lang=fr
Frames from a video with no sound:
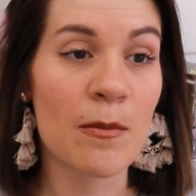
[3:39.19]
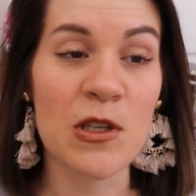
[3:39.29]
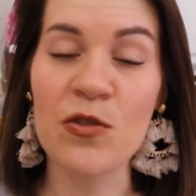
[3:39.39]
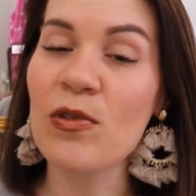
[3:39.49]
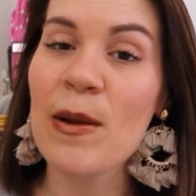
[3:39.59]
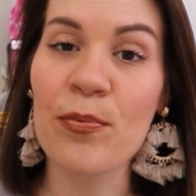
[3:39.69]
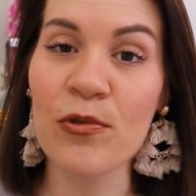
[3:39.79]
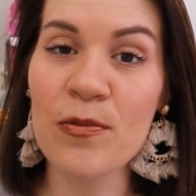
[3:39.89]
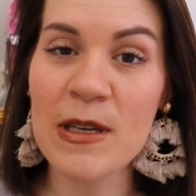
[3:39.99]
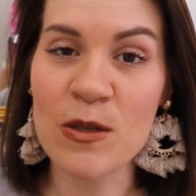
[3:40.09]
mais je voulais
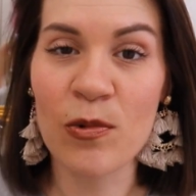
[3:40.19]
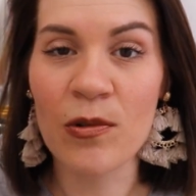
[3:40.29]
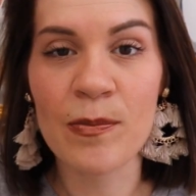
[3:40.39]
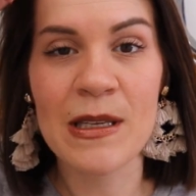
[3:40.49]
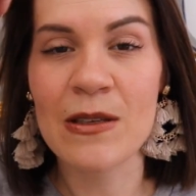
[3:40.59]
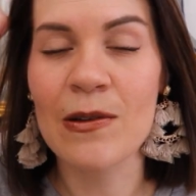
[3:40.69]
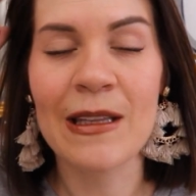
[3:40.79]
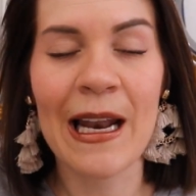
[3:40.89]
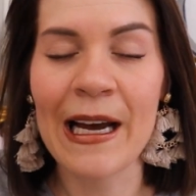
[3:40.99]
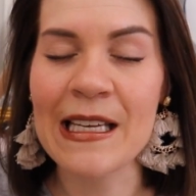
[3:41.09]
plus de mèches blondes parce que
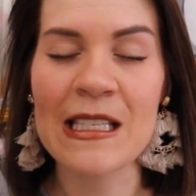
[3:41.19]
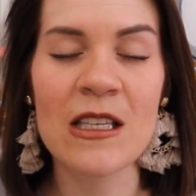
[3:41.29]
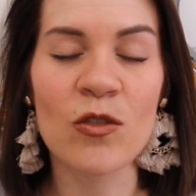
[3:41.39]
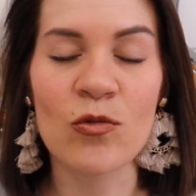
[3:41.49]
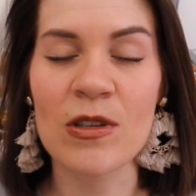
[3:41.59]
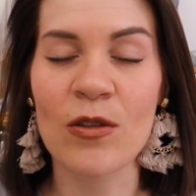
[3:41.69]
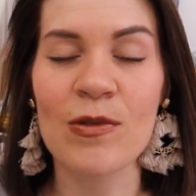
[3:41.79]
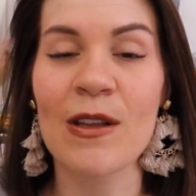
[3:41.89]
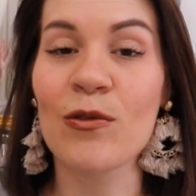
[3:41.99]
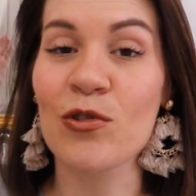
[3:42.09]
t'as la racine, tout ça, tout
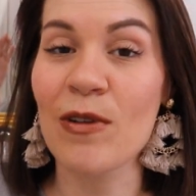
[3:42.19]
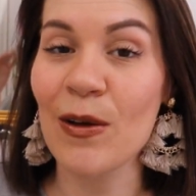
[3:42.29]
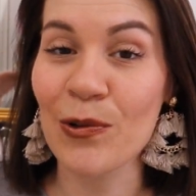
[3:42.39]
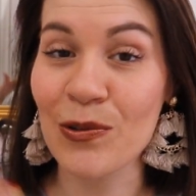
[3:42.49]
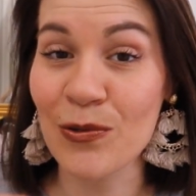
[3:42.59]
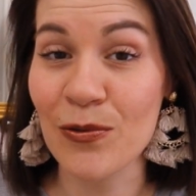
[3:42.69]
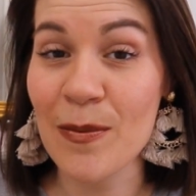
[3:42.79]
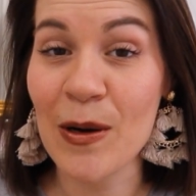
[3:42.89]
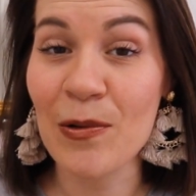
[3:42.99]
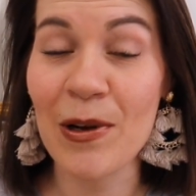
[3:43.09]
ça, donc je voulais retrouver
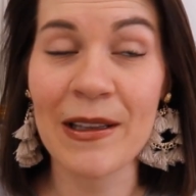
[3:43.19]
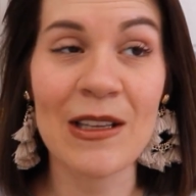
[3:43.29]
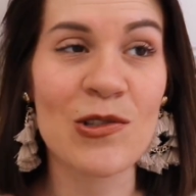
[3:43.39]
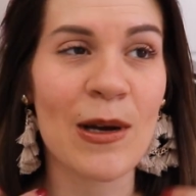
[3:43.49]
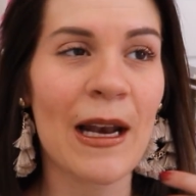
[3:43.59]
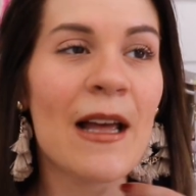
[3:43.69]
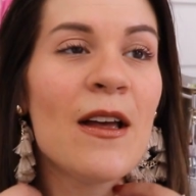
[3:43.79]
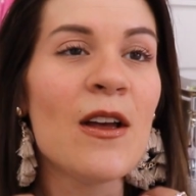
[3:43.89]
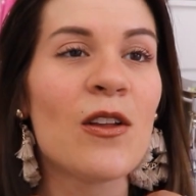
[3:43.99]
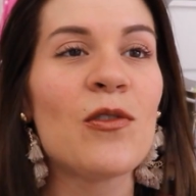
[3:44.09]
ma couleur naturelle.
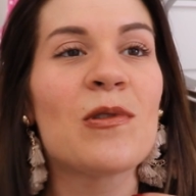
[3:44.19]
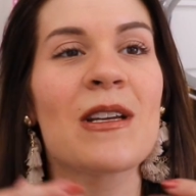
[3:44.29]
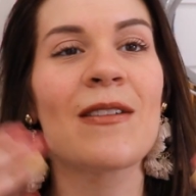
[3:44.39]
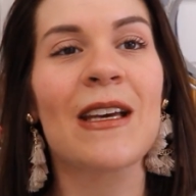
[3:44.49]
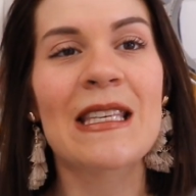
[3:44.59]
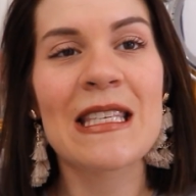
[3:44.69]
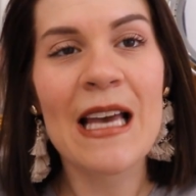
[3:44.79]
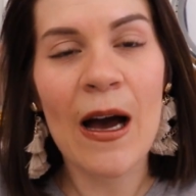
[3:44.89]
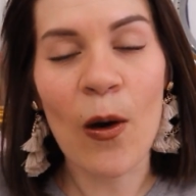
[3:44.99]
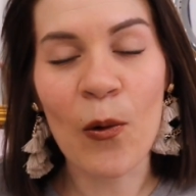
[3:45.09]
Donc j'avais
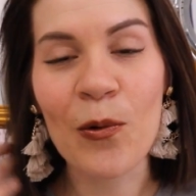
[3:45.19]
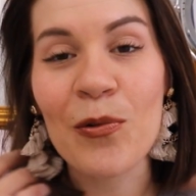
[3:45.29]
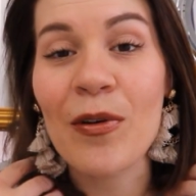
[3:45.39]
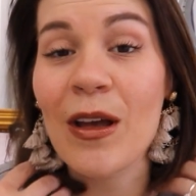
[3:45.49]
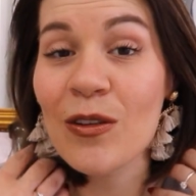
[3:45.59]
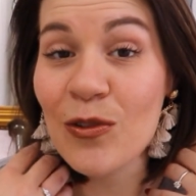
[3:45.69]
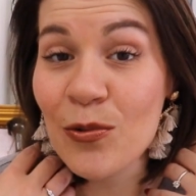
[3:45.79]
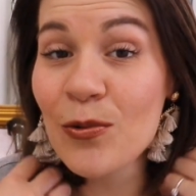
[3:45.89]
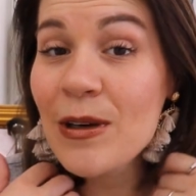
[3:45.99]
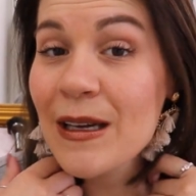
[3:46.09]
réussi à recouvrir
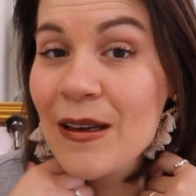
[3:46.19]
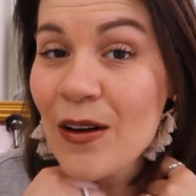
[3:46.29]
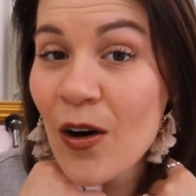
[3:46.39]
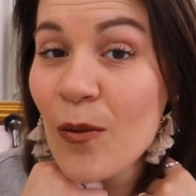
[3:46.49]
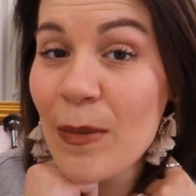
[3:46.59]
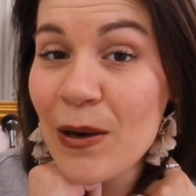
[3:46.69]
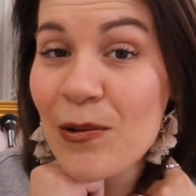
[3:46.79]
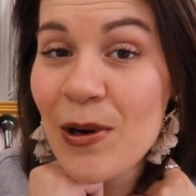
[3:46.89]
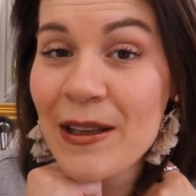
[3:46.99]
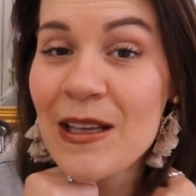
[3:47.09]
tout en ma
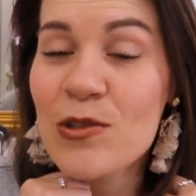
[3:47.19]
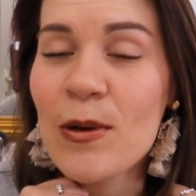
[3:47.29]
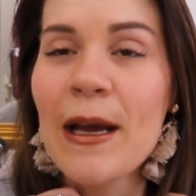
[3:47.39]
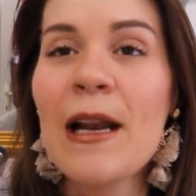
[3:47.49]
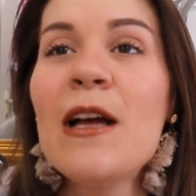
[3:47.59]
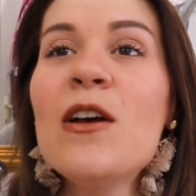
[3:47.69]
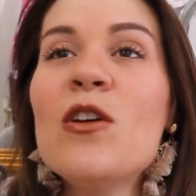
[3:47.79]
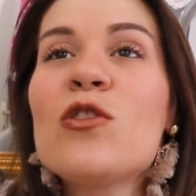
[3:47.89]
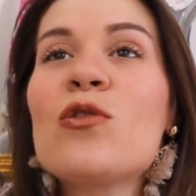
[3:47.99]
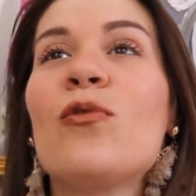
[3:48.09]
couleur naturelle.
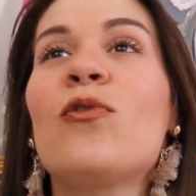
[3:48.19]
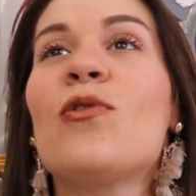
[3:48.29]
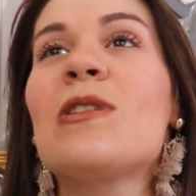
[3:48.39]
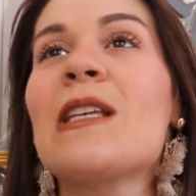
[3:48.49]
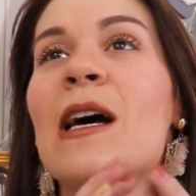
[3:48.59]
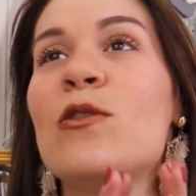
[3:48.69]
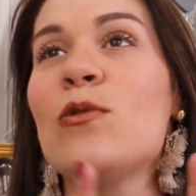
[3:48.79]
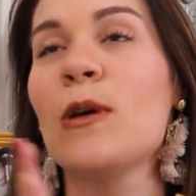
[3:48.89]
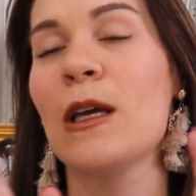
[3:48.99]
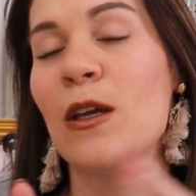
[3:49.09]
Sauf que ça a
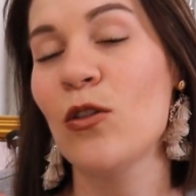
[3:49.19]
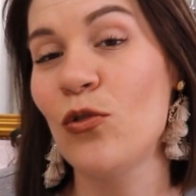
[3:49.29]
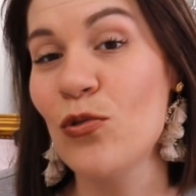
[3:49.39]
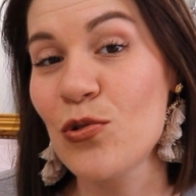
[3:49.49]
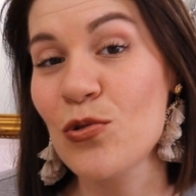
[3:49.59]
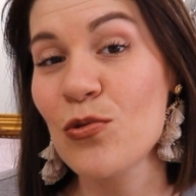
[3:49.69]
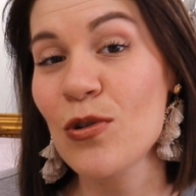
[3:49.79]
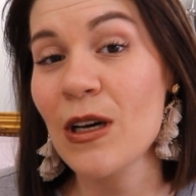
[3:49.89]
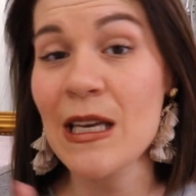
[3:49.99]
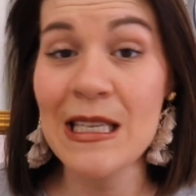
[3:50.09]
duré deux
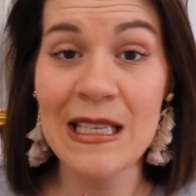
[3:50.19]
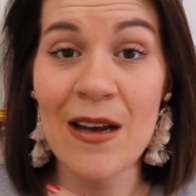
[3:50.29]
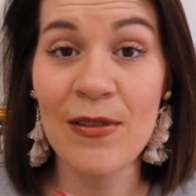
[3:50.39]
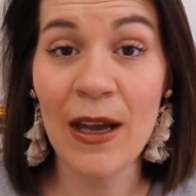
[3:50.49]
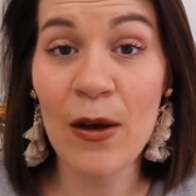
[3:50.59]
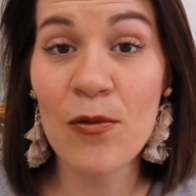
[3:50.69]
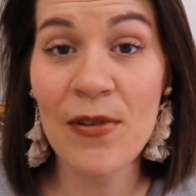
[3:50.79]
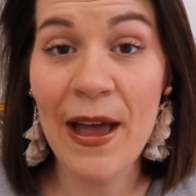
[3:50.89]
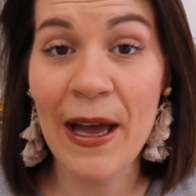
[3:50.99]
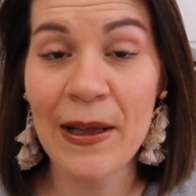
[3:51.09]
jours et ça a viré au
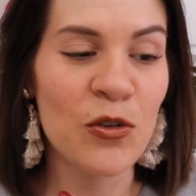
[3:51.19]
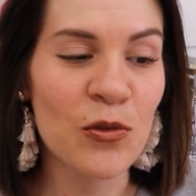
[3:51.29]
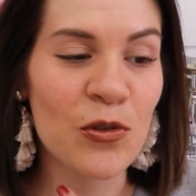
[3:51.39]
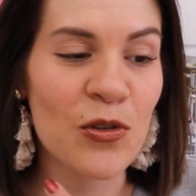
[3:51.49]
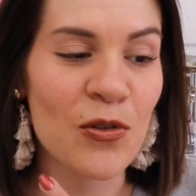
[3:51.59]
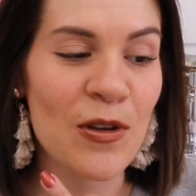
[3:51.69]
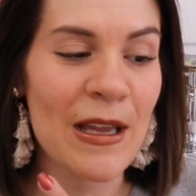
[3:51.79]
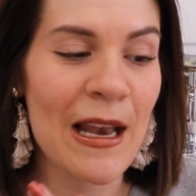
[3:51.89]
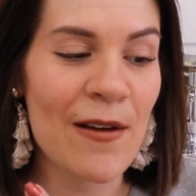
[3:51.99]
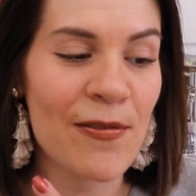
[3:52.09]
vert. Donc
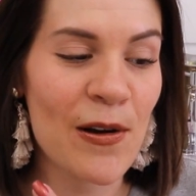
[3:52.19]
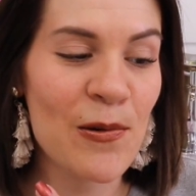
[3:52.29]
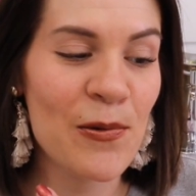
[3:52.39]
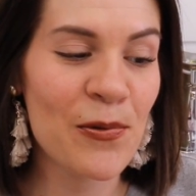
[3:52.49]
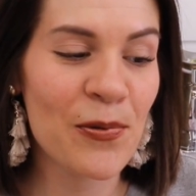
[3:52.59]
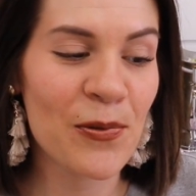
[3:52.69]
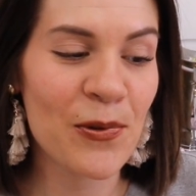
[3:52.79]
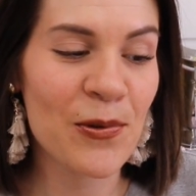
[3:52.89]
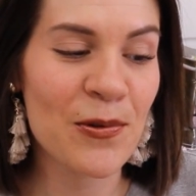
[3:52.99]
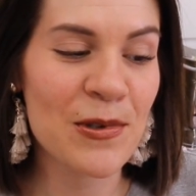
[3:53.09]
il a fallu
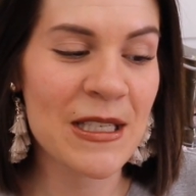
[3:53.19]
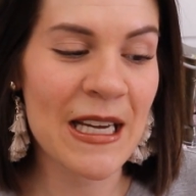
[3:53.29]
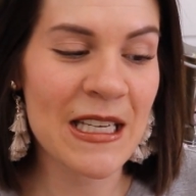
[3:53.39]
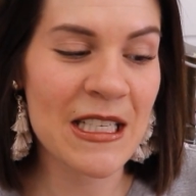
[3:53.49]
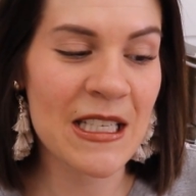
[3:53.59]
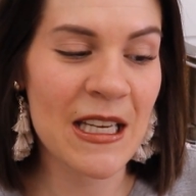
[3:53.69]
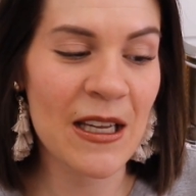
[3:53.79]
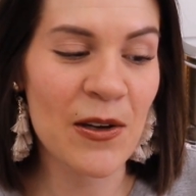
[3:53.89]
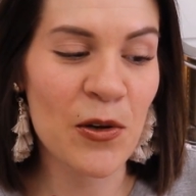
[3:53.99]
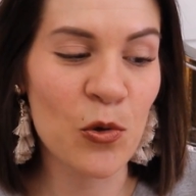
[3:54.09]
que j'aille
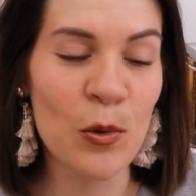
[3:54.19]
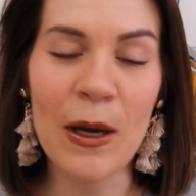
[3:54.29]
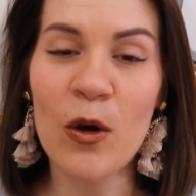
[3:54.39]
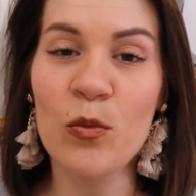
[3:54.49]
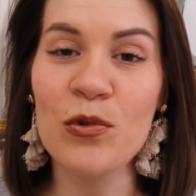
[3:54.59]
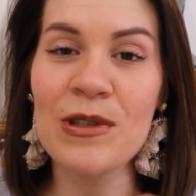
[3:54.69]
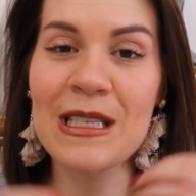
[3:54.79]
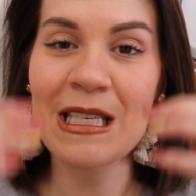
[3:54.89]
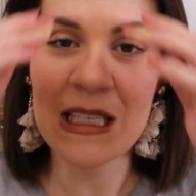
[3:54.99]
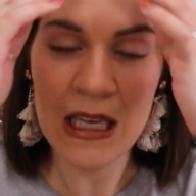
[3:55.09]
chez euh,
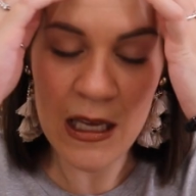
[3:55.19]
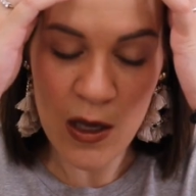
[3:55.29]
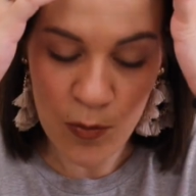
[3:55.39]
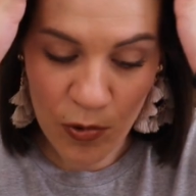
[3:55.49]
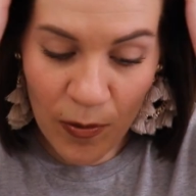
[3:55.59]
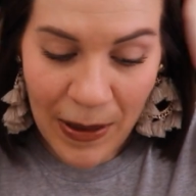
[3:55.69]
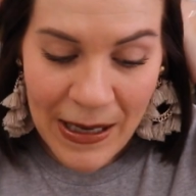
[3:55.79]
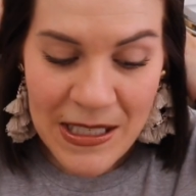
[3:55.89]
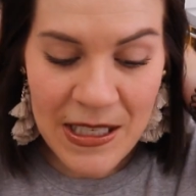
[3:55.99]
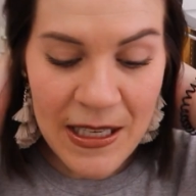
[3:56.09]
Beauty pour
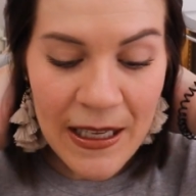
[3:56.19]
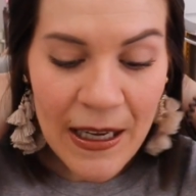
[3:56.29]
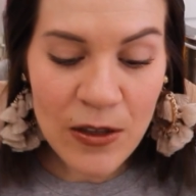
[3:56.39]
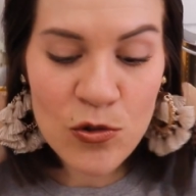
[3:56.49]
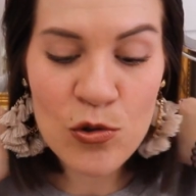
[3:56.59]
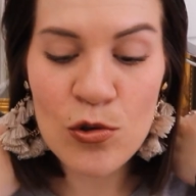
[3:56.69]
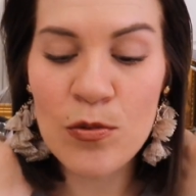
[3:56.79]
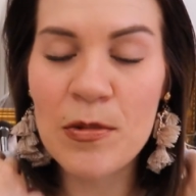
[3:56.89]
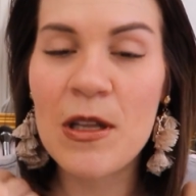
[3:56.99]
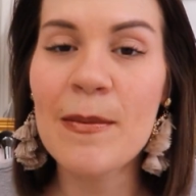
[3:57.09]
m'acheter un
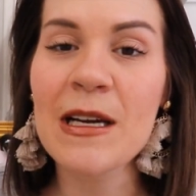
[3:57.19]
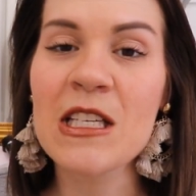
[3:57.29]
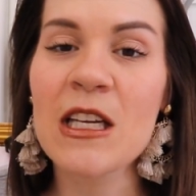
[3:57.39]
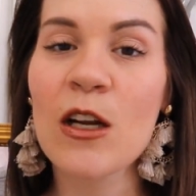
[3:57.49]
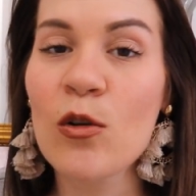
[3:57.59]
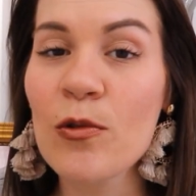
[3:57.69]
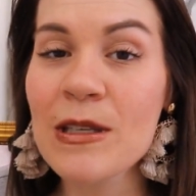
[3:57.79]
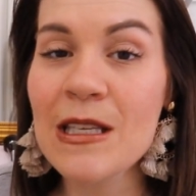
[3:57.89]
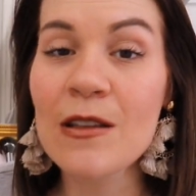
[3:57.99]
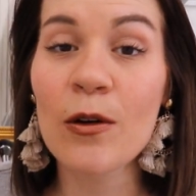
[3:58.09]
tube, des machins, de
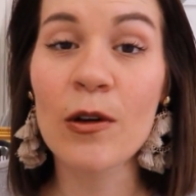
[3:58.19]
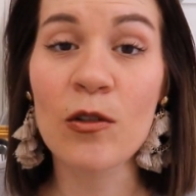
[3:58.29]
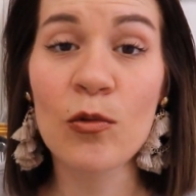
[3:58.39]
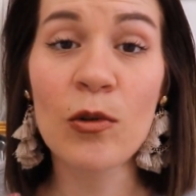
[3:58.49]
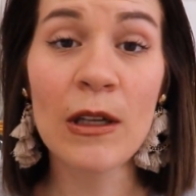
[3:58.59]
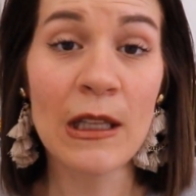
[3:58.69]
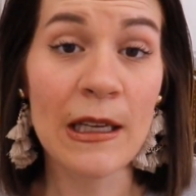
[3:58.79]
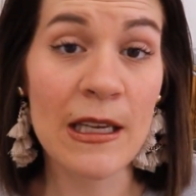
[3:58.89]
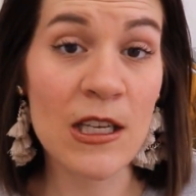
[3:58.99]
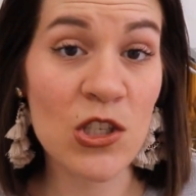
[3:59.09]
l'occident et tout.
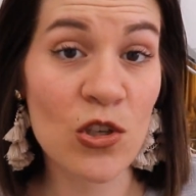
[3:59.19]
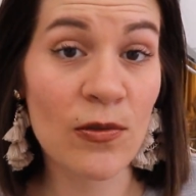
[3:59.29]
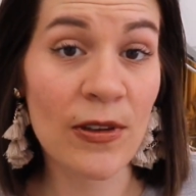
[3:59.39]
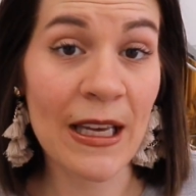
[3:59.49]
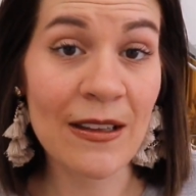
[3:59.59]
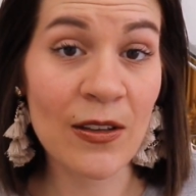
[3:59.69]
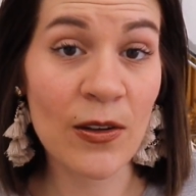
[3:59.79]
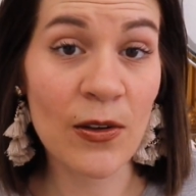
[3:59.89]
Et je devais être,